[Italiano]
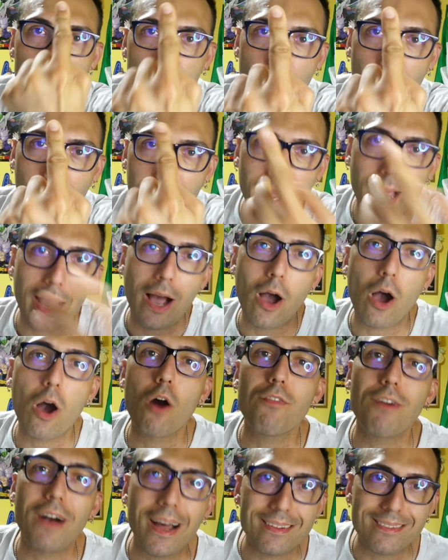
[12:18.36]
raga,
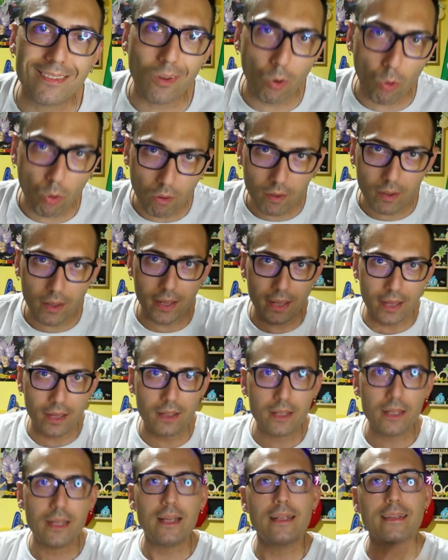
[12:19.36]
fatelo, eh?
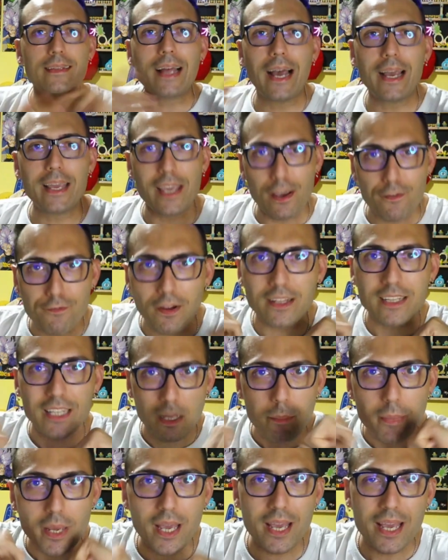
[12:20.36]
Dai,
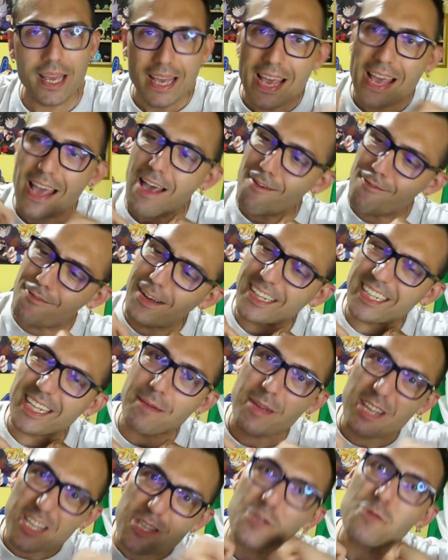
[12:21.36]
fatemi, fatemi
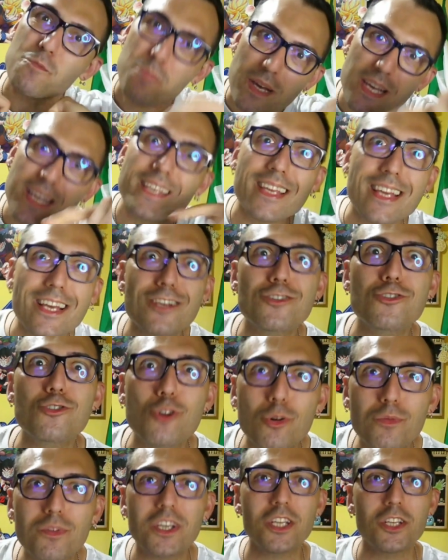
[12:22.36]
spigne sto
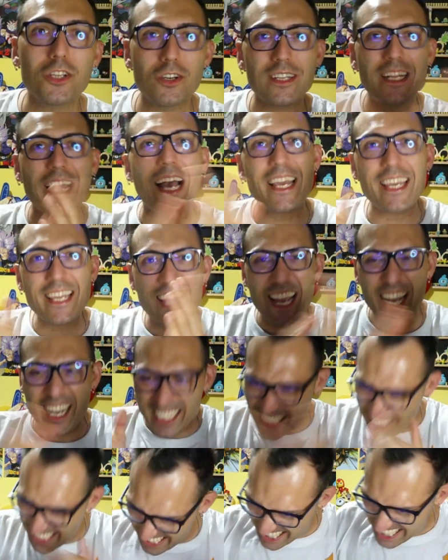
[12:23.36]
video, dai, eh.
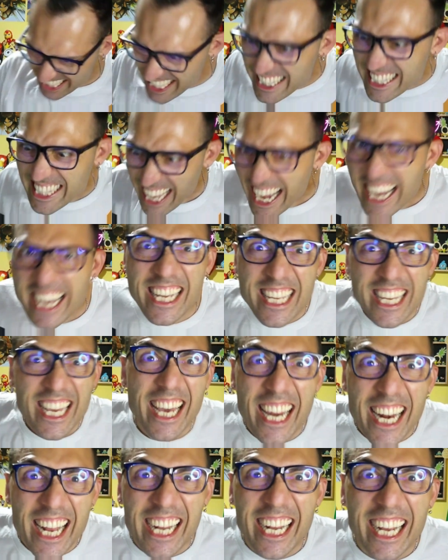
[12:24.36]
dai eh,
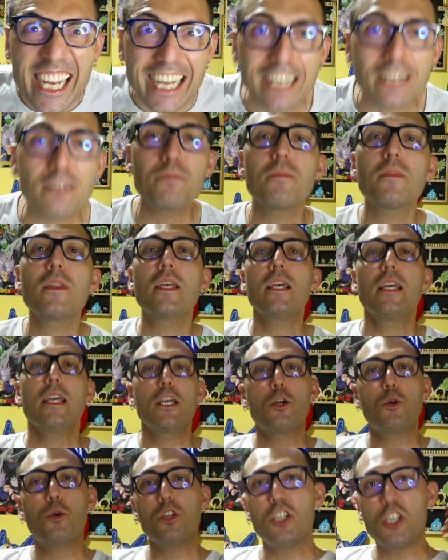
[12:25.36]
raga!
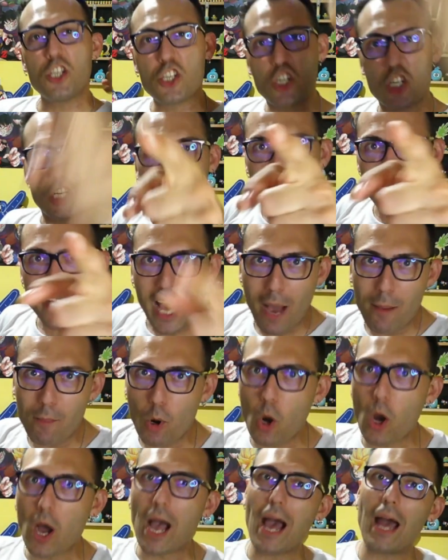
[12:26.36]
Quindi ci vediamo
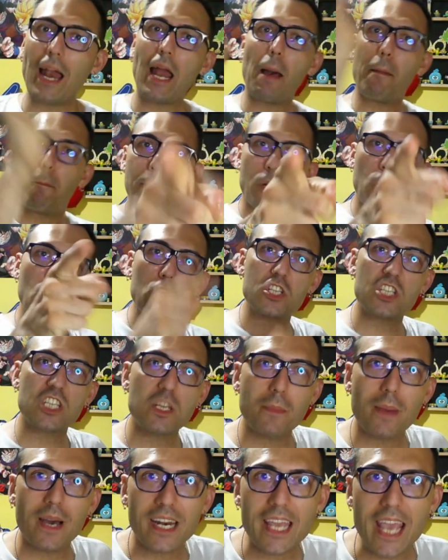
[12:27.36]
alla prossima
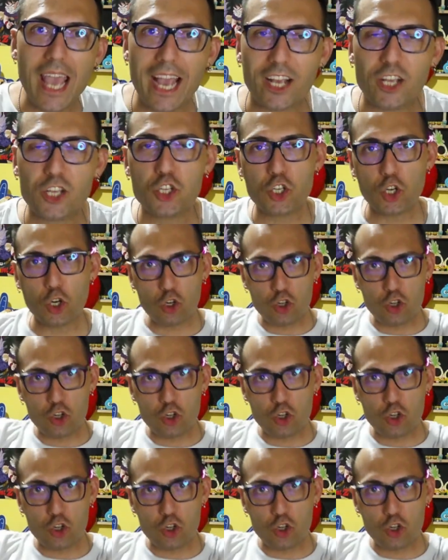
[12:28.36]
reaction,